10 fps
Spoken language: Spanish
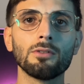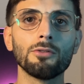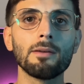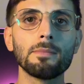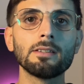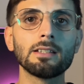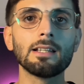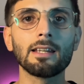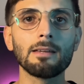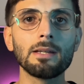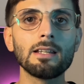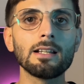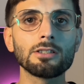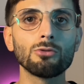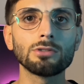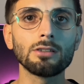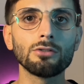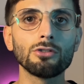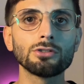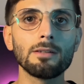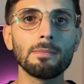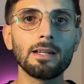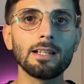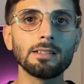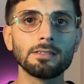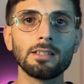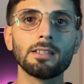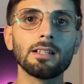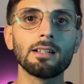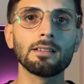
obviamente la que me la llevo usando dos semanas y esta